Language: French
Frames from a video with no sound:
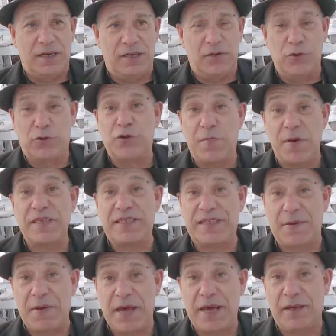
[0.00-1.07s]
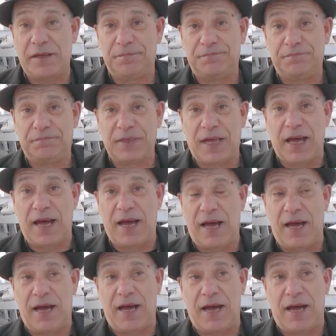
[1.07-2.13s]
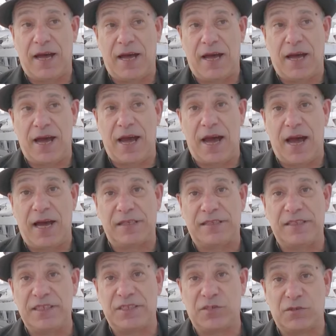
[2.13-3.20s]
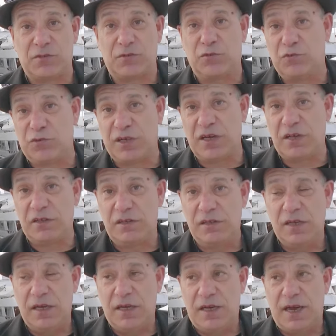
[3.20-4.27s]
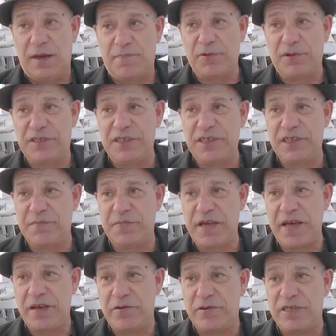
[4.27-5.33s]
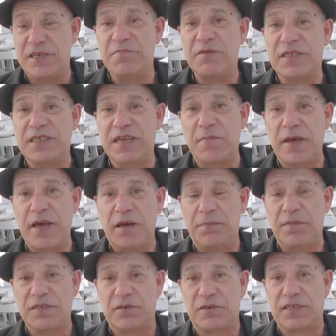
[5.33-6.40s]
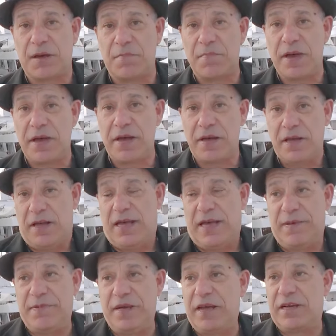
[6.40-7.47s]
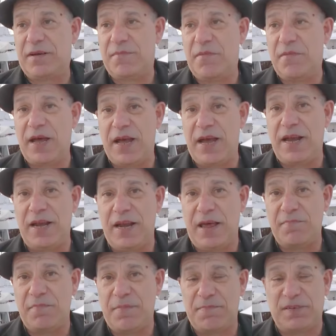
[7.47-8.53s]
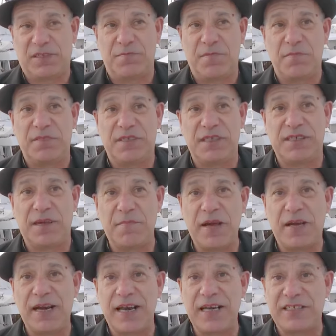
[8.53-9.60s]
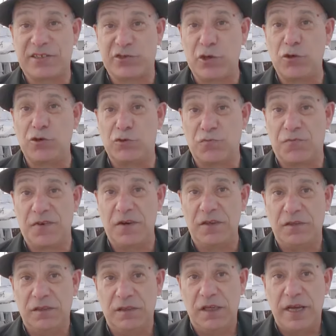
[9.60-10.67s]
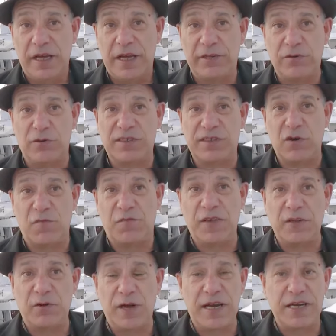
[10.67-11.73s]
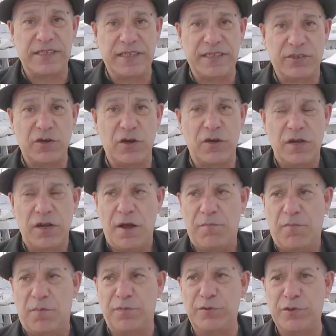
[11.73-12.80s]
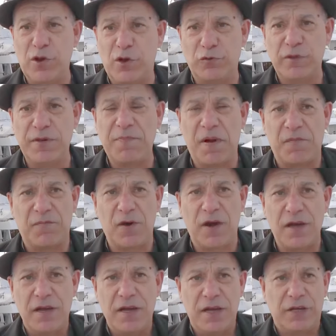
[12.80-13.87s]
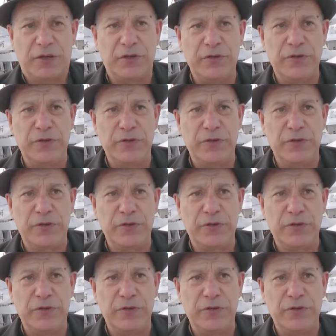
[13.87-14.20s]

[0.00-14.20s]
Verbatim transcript: le chemin de sa mère à, à 10, 12 ans la petite eh bien, euh, imite sa mère parce que sa mère, eh bien, quand même, elle l'aime. Parce que même si sa mère la laisse seule souvent, et donc c'est le fait de la laisser seule pour plusieurs nuits parfois que